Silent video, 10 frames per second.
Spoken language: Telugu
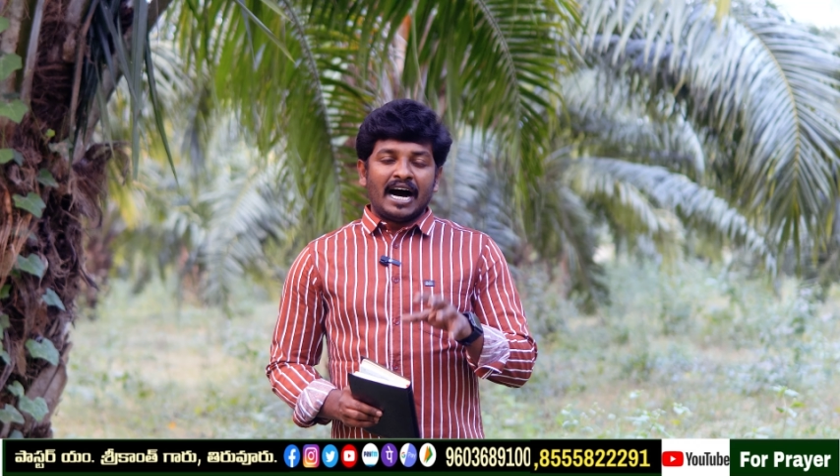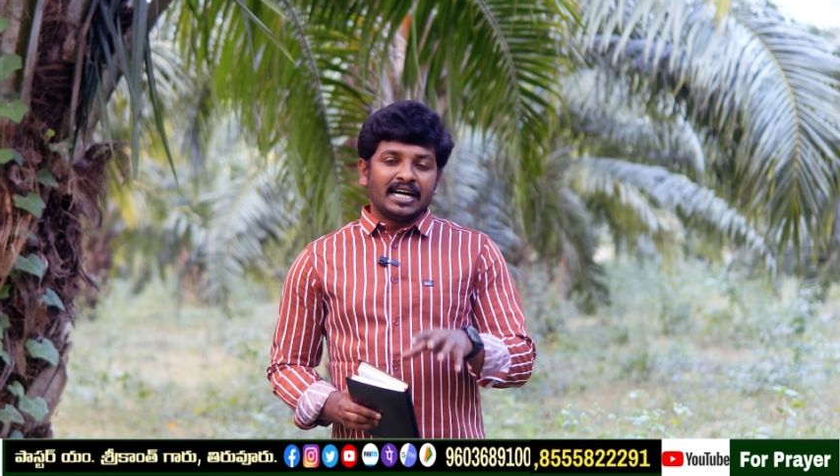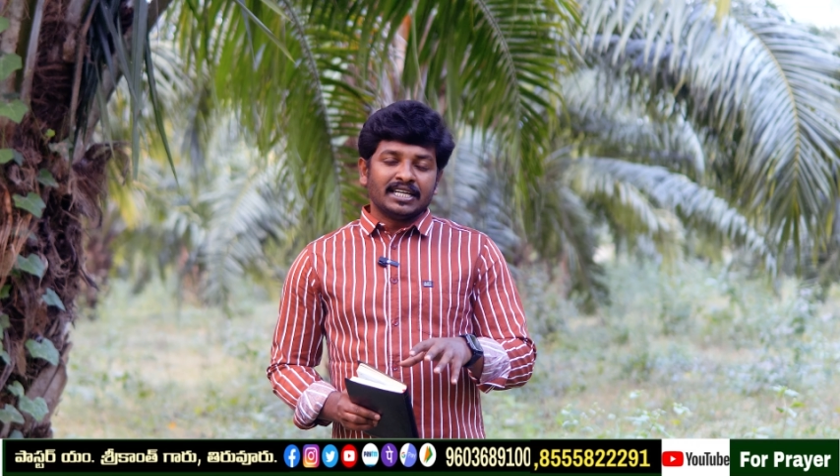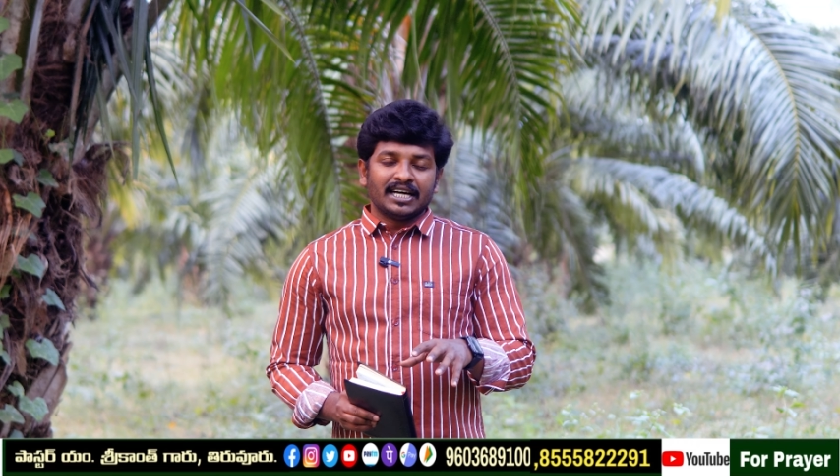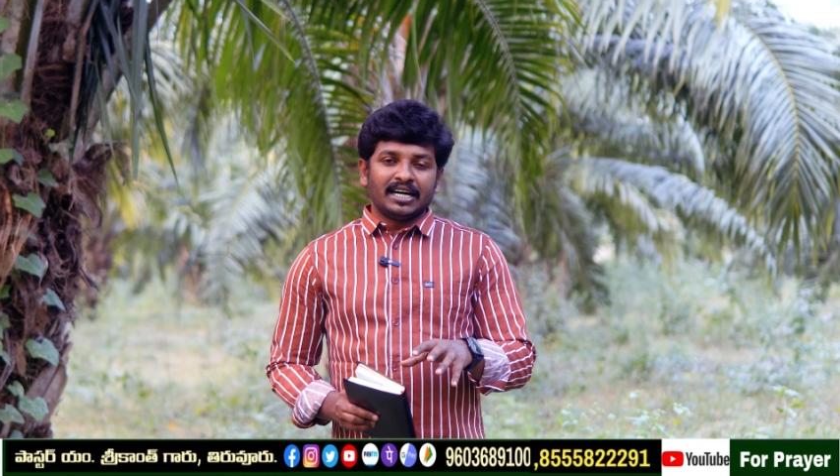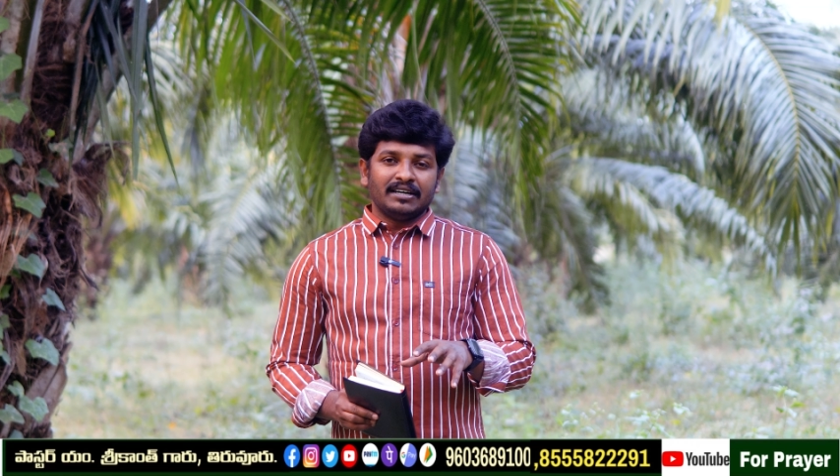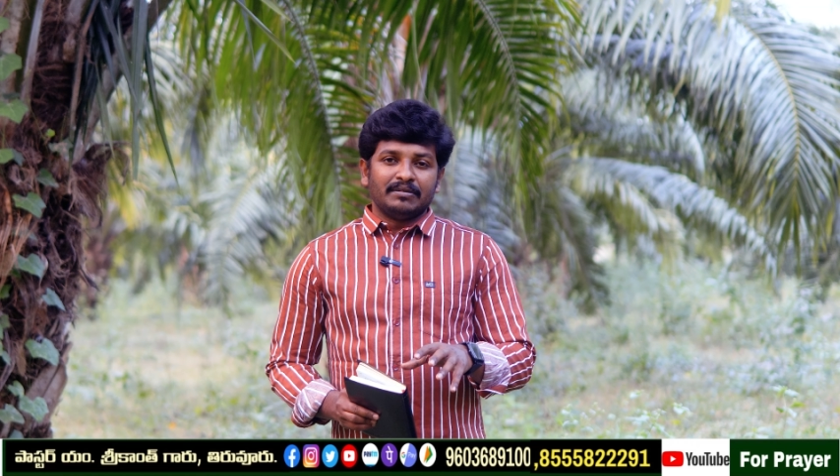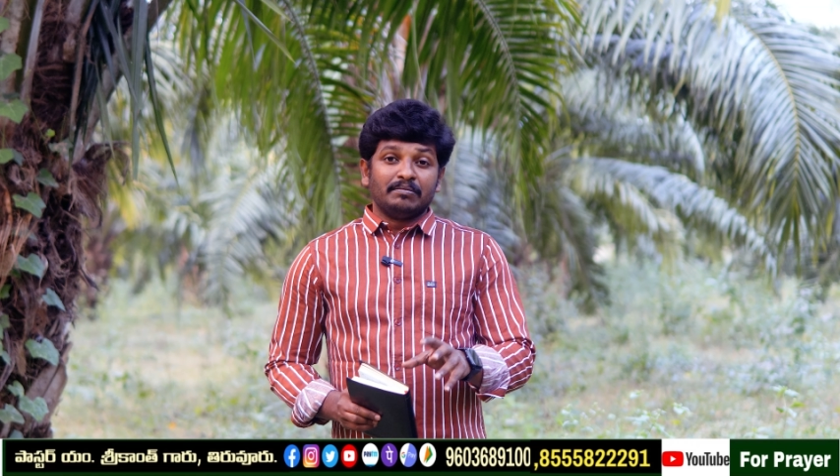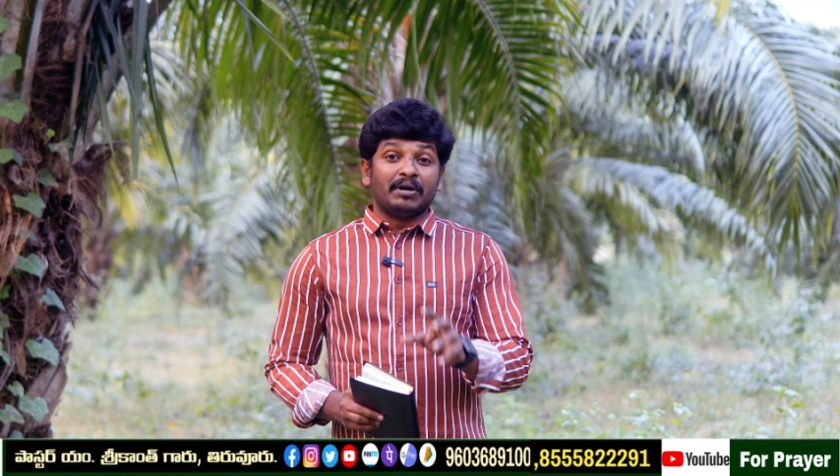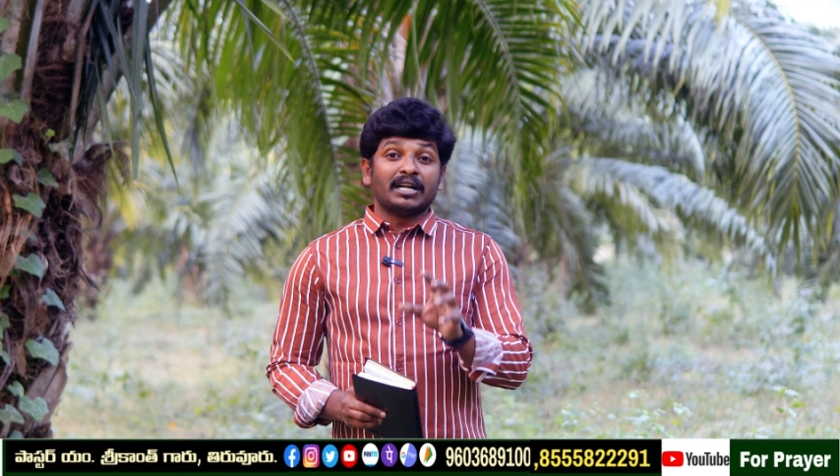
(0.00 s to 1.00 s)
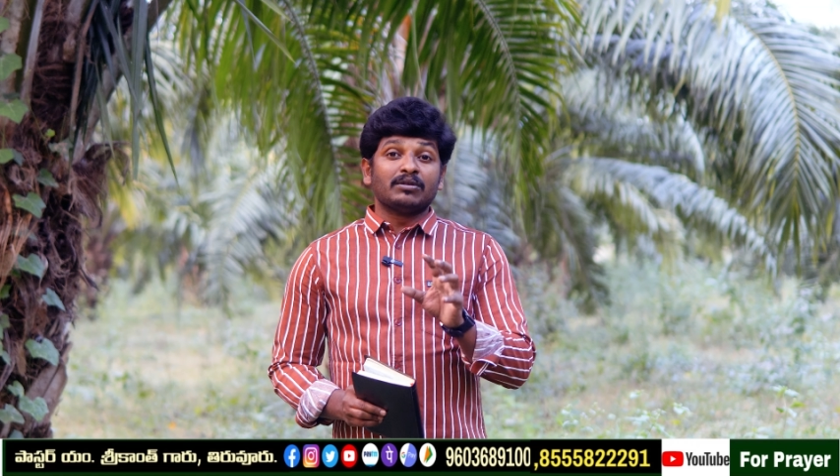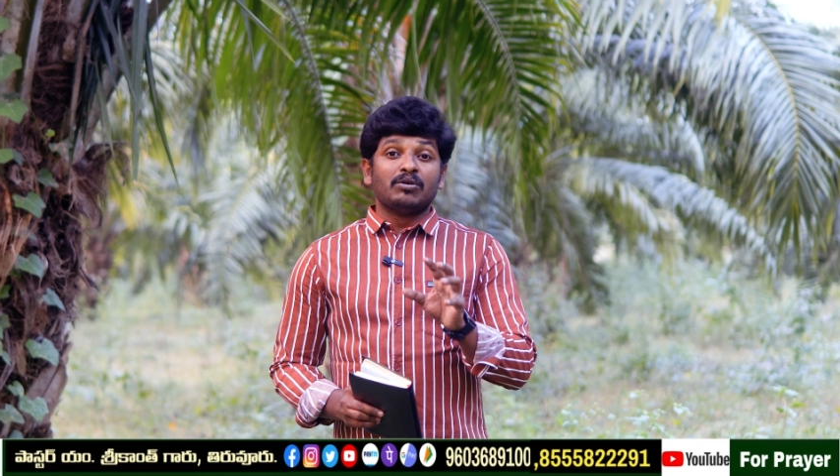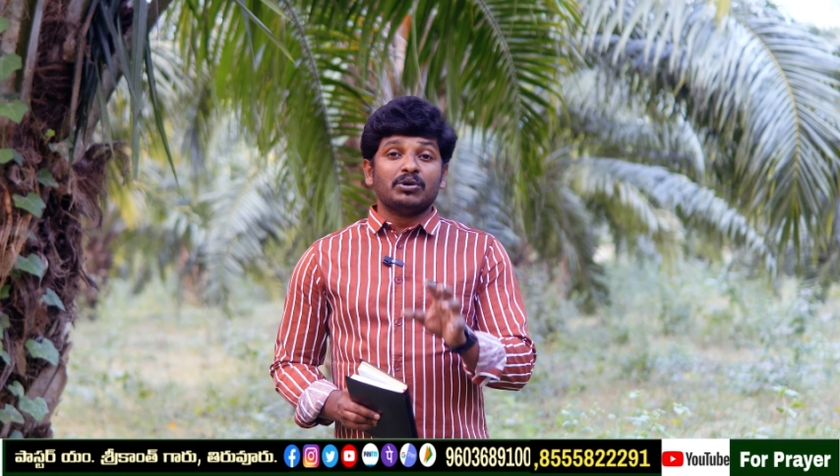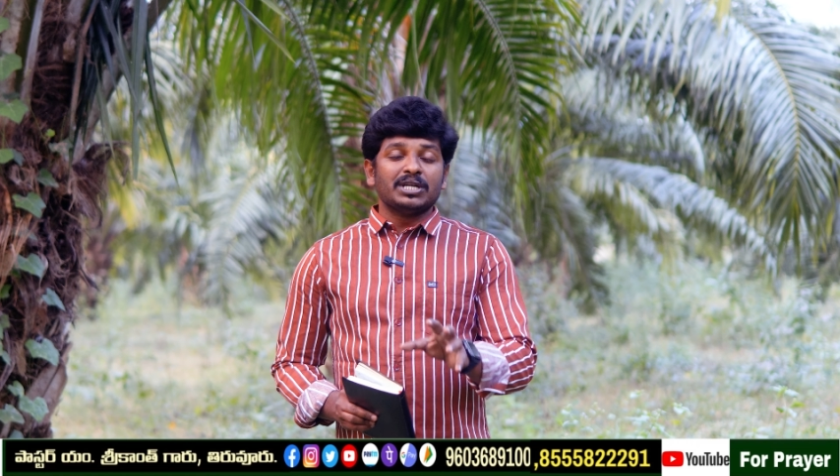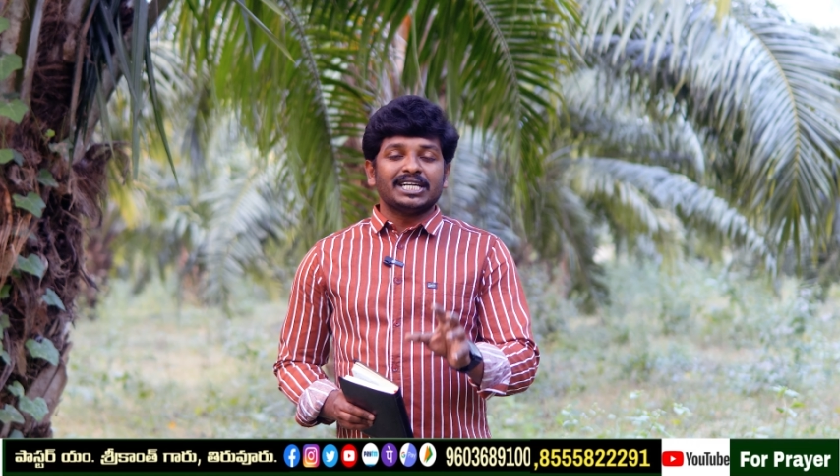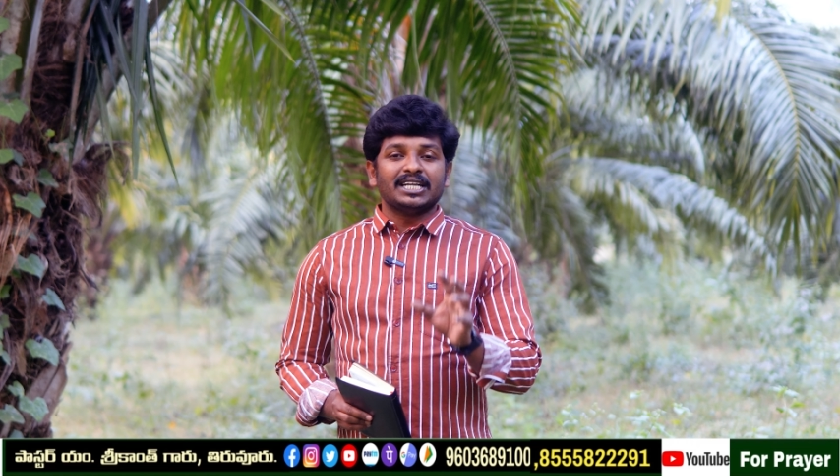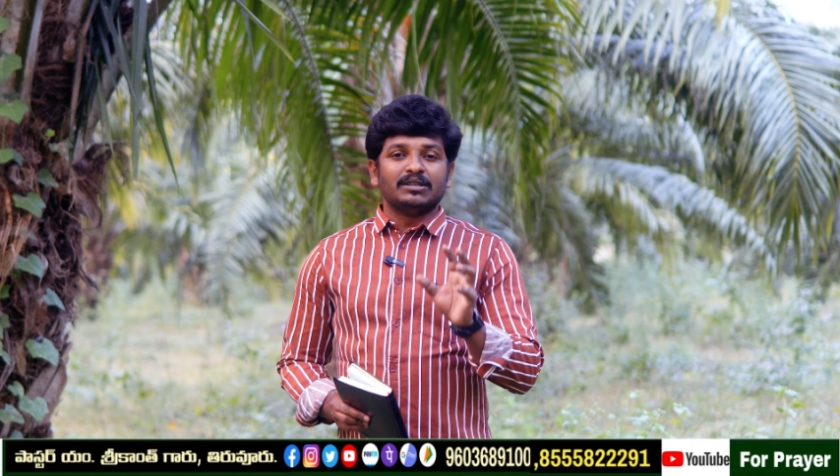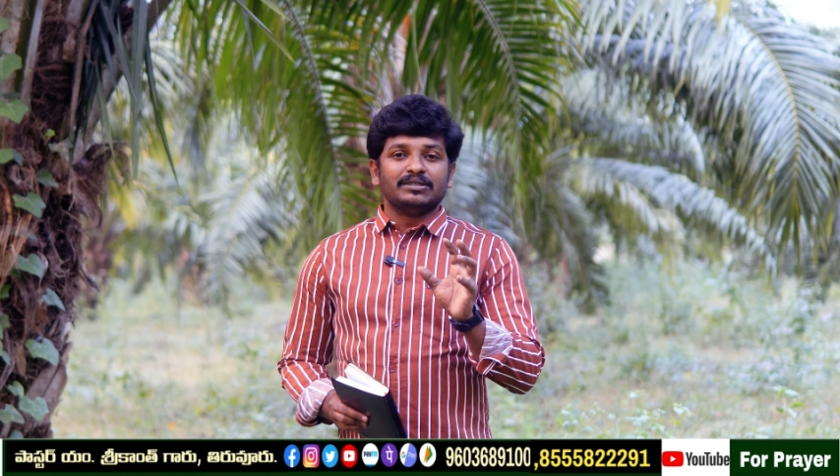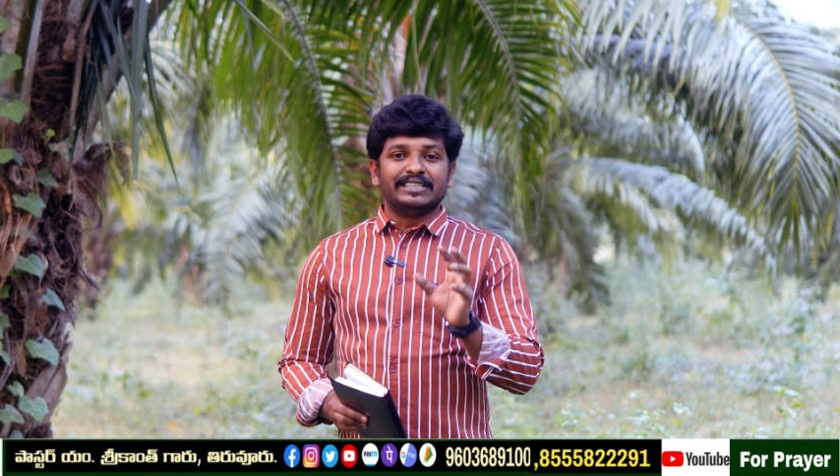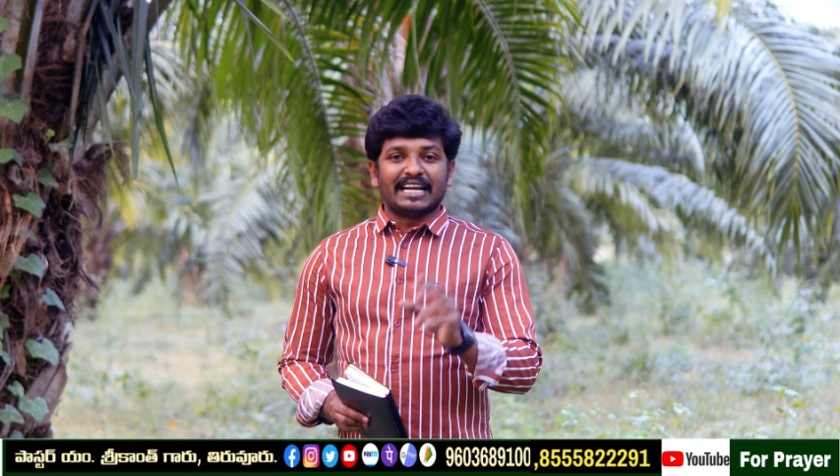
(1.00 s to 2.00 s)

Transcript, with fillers: ఆయన మన కోరికలను